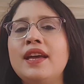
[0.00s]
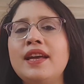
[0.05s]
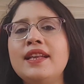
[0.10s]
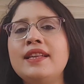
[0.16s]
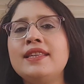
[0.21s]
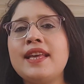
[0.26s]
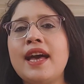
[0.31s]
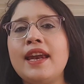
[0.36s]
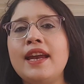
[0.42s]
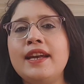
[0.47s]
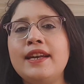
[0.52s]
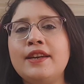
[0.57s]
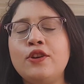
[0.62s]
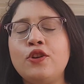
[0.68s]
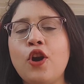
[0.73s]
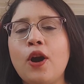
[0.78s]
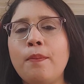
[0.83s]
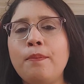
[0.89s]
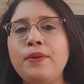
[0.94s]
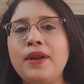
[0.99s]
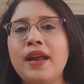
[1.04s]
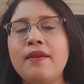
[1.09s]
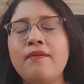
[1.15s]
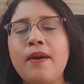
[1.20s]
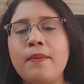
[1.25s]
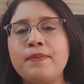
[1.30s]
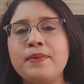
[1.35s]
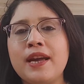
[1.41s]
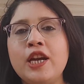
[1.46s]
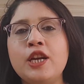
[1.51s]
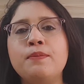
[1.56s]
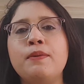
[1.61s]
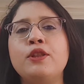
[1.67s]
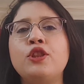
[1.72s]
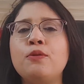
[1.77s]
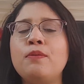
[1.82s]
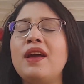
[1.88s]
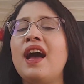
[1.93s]
in sari top 10 websites
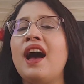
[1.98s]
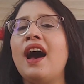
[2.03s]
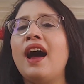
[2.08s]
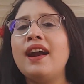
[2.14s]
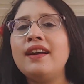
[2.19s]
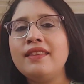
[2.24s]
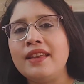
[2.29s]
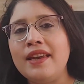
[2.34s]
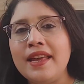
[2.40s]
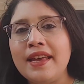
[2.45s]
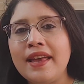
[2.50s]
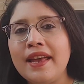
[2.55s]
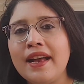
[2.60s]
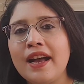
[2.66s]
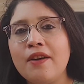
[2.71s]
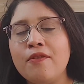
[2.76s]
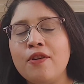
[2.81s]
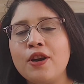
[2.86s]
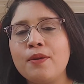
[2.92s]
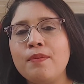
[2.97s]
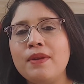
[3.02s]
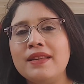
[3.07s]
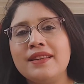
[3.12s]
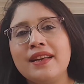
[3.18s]
pe tumhe har tarike ka work mil